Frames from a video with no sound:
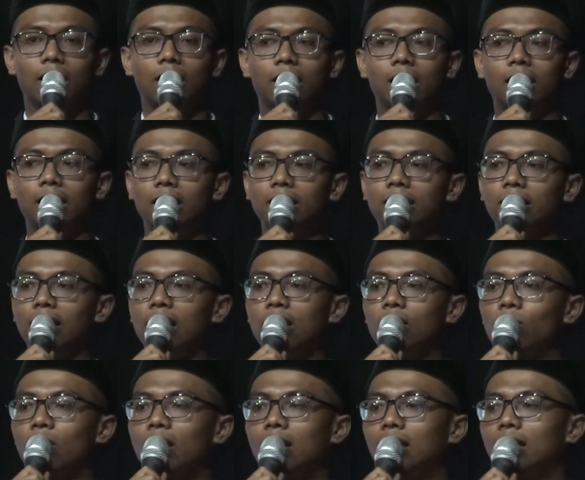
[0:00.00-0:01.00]

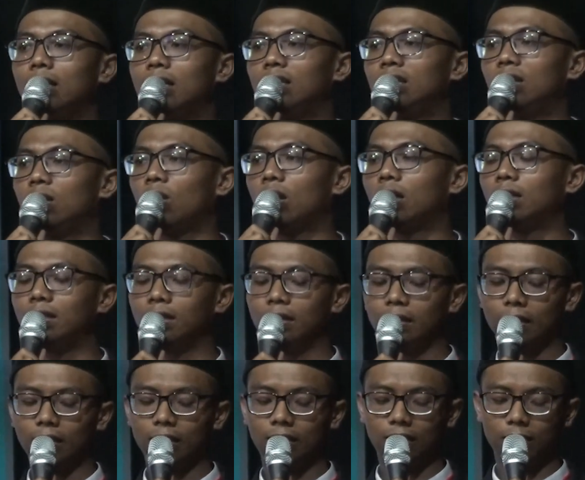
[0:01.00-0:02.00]
hadirin wal hadirat
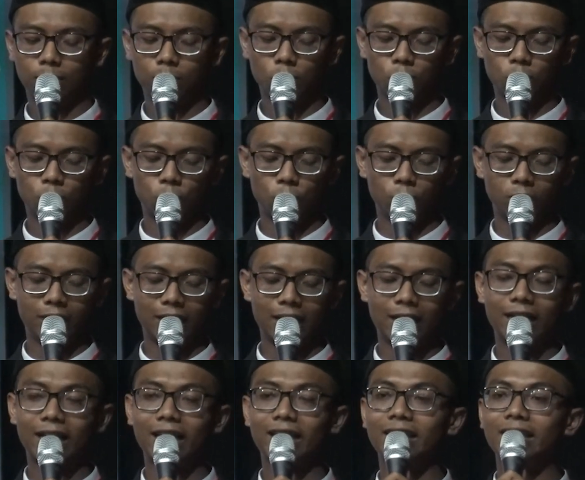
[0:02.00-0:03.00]
tamu
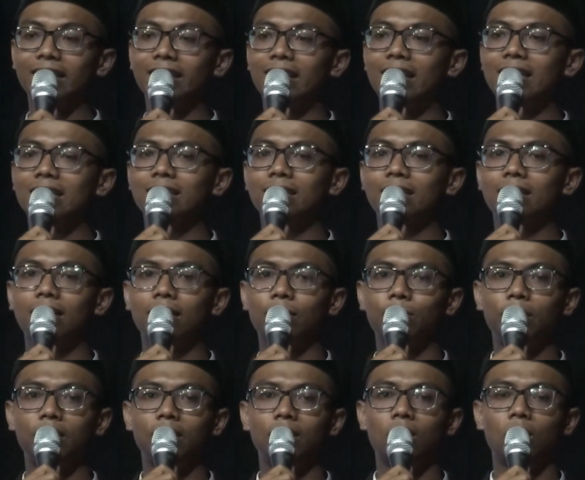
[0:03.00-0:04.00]
undangan yang
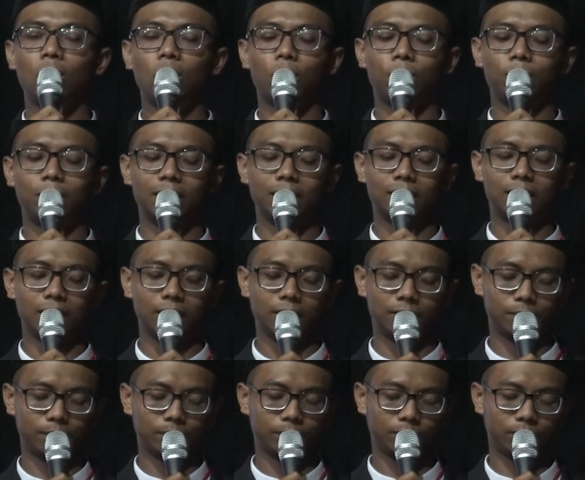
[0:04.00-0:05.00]
kami hormati
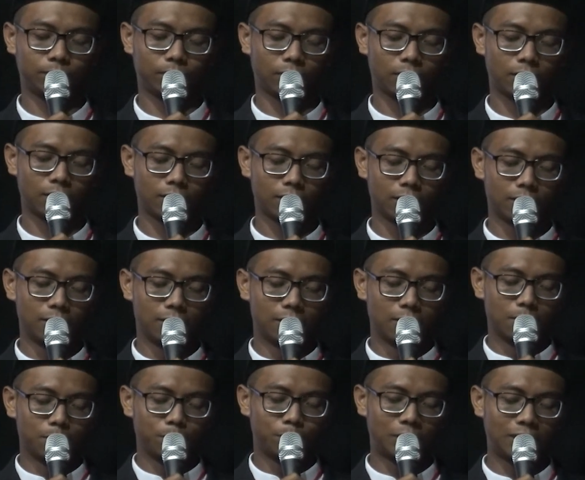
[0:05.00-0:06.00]

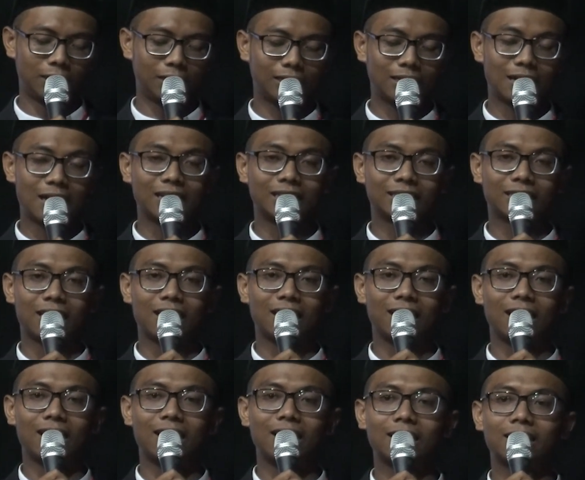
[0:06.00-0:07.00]

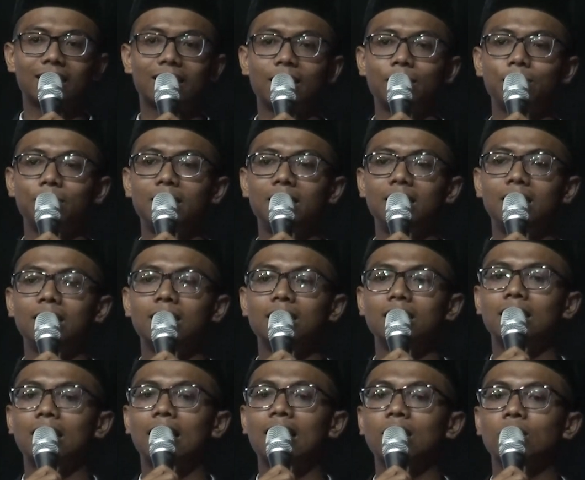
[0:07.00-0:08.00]
Perkenankanlah kami
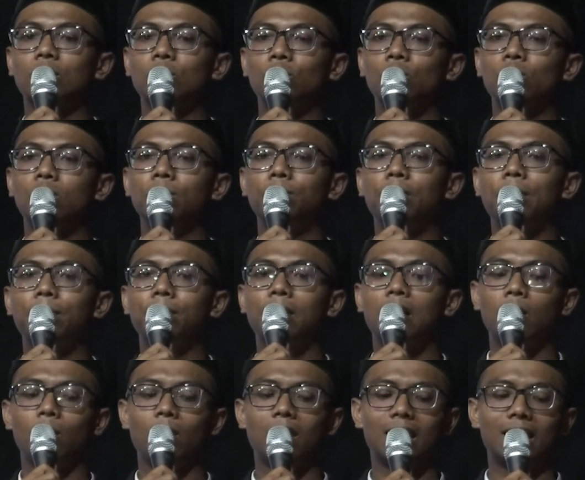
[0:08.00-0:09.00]
selaku
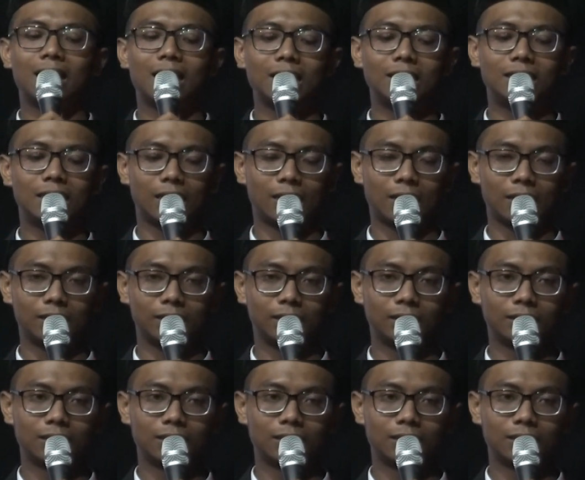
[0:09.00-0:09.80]
pembawa acara